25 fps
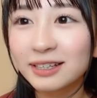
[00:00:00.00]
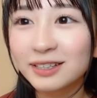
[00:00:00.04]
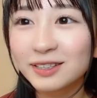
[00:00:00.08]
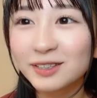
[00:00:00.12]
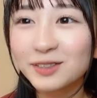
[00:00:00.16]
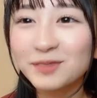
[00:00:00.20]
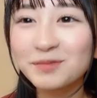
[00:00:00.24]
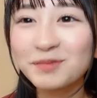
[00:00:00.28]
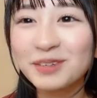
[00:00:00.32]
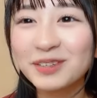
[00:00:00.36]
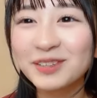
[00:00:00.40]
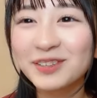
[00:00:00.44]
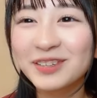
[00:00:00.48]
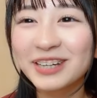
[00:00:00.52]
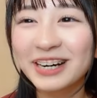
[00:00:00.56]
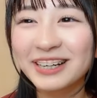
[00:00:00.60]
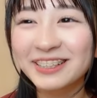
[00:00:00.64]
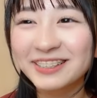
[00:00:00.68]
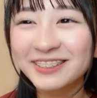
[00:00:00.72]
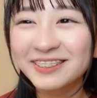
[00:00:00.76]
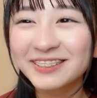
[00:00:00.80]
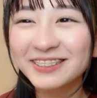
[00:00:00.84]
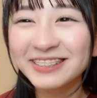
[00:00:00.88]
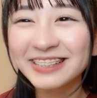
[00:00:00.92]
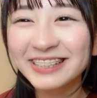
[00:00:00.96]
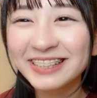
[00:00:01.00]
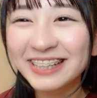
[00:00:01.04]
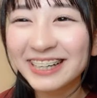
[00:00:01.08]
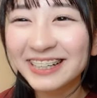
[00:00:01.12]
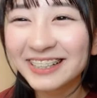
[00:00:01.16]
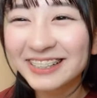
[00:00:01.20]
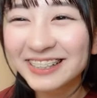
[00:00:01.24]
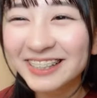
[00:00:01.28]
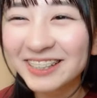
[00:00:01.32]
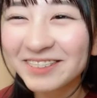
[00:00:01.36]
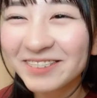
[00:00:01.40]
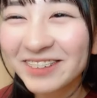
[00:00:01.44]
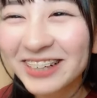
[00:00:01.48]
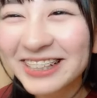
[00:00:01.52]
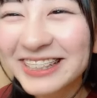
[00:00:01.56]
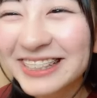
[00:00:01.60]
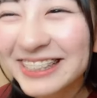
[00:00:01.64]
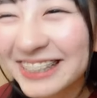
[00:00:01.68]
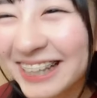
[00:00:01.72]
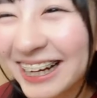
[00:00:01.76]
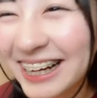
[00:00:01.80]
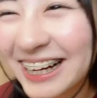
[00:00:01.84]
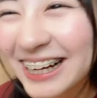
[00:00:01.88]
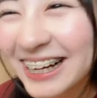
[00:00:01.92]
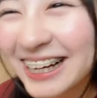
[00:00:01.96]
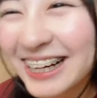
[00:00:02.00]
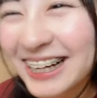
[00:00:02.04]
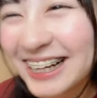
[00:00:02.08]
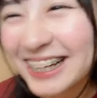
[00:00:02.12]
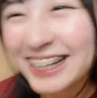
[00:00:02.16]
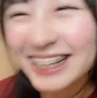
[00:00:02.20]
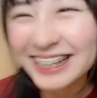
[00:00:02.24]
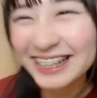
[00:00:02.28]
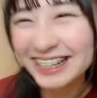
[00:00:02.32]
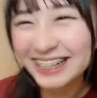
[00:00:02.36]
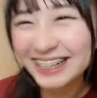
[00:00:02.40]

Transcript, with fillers: 群馬の学校に通ってました